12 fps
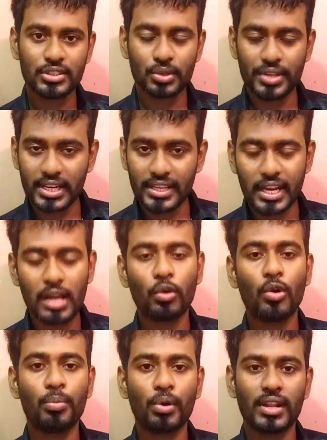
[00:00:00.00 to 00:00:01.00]
ஸோ டெலிகிராம்
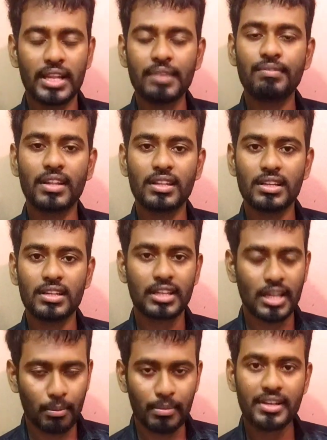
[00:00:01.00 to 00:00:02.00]
குரூப்போட லிங்க் வந்து
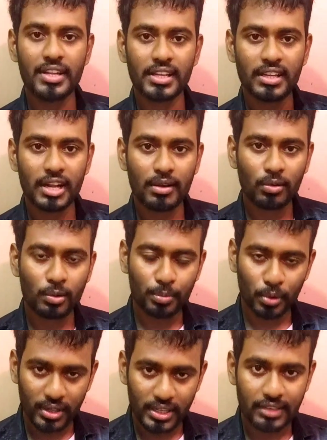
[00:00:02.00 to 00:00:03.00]
நம்ம டெலிகிராம்
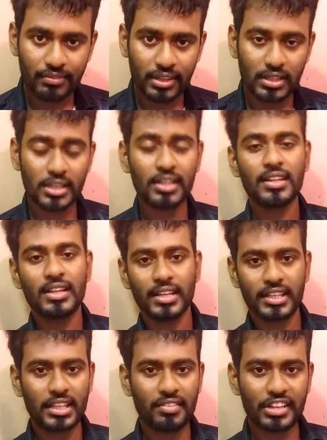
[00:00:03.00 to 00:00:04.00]
குரூப்போட லிங்க் வந்து
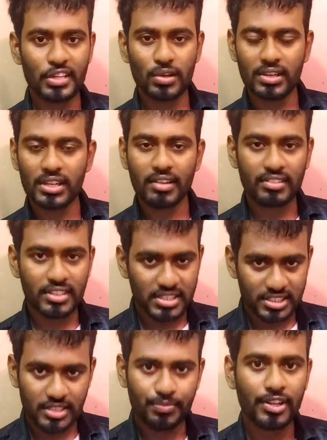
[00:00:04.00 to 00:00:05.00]
இந்த வீடியோ கீழே வந்து
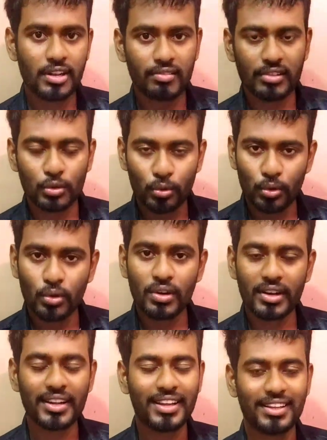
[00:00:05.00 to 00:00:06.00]
டிஸ்கிரிப்ஷனில் வந்து
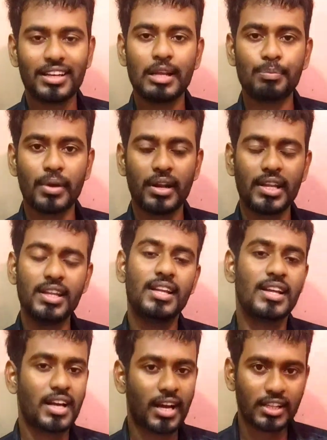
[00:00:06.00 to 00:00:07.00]
கொடுக்குறேன் அதை கிளிக் பண்ணி
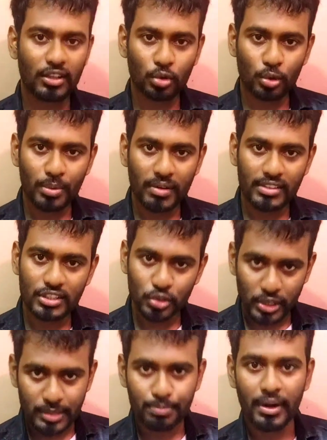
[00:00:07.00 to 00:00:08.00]
அந்த குரூப்பில் வந்து
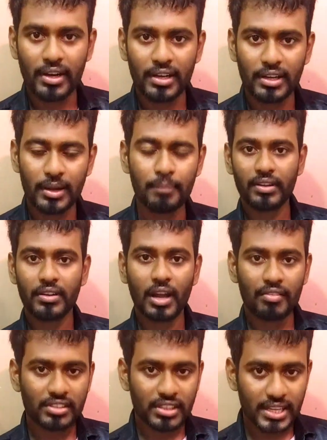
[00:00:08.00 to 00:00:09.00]
ஜாயின் பண்ணுங்கள்
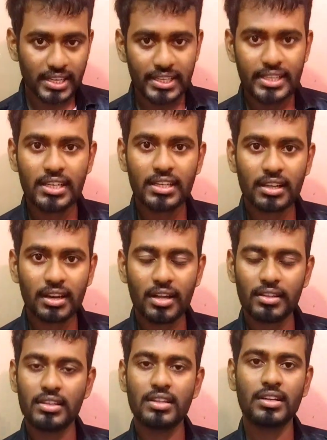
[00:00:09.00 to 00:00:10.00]
நான் வந்து டெய்லி எடுக்கிற
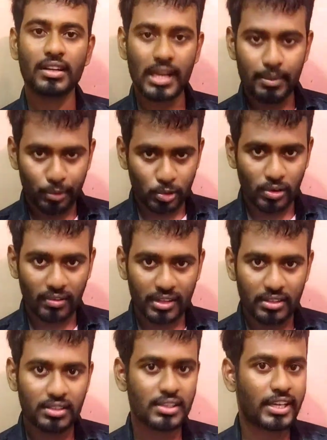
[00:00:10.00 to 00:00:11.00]
அந்த கிளைம் கோடை
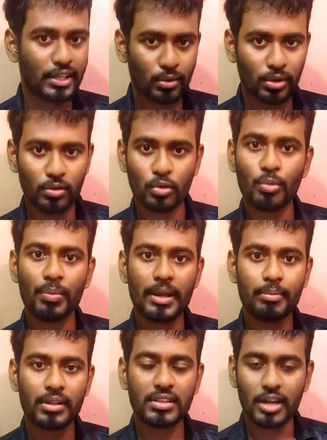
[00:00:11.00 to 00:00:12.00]
வந்து என்னோடய
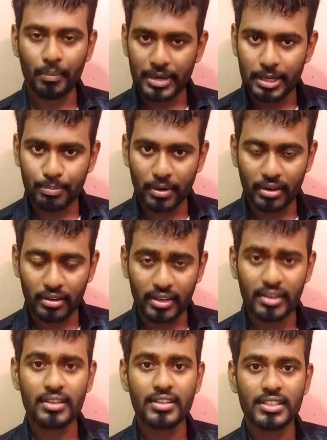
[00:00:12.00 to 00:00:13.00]
குரூப்லேயும் வந்து அப்டேட்
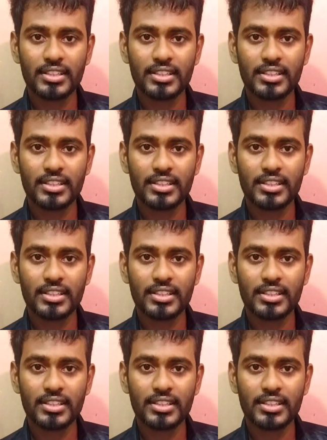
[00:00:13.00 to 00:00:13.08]
பண்ணுறேன்